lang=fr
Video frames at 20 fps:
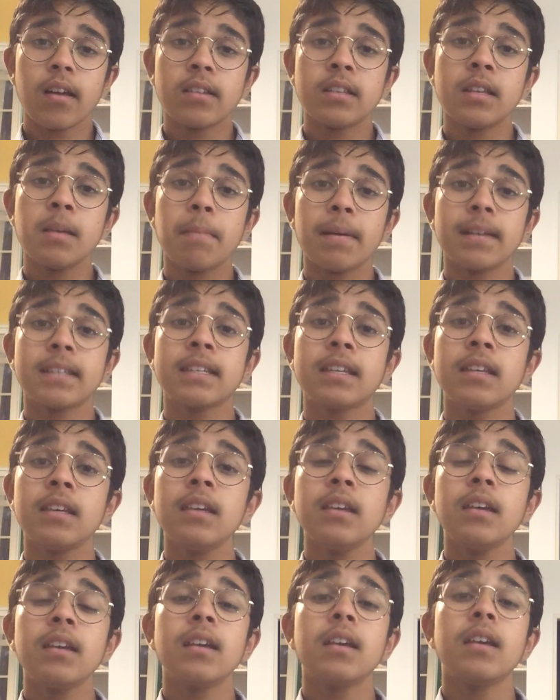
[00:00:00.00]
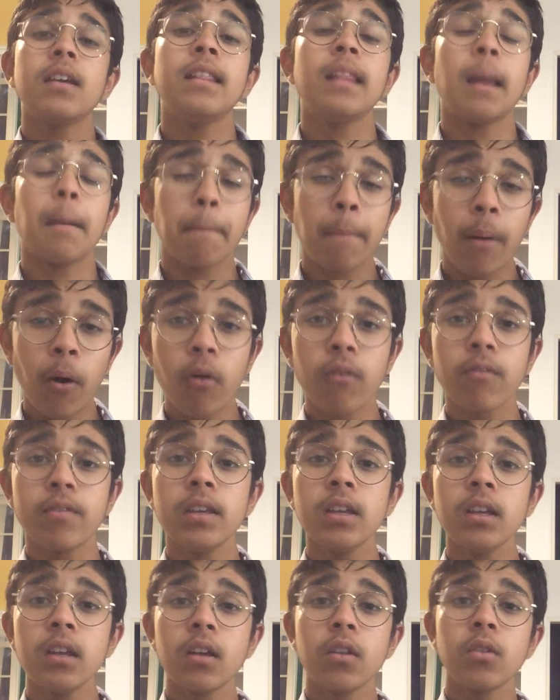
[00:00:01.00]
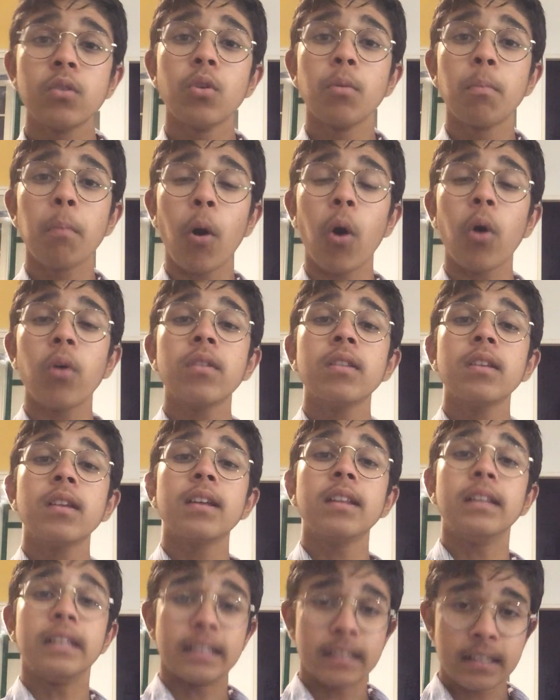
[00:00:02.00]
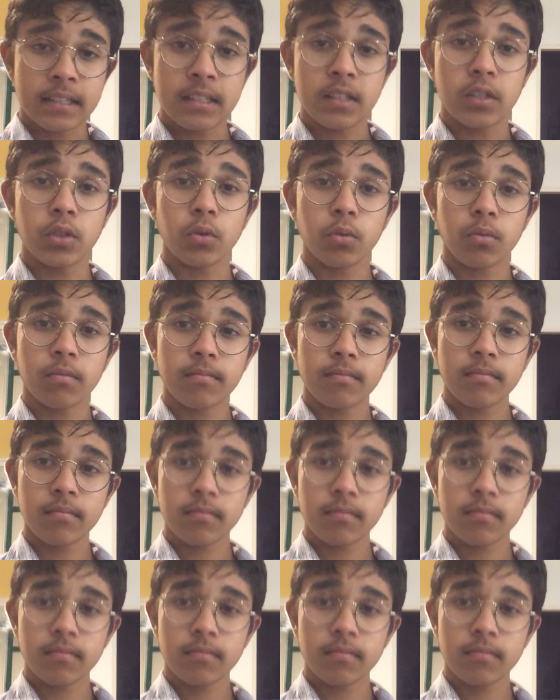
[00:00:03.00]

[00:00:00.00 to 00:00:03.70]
c'est parce qu'il n'a pas envie de prendre des décisions.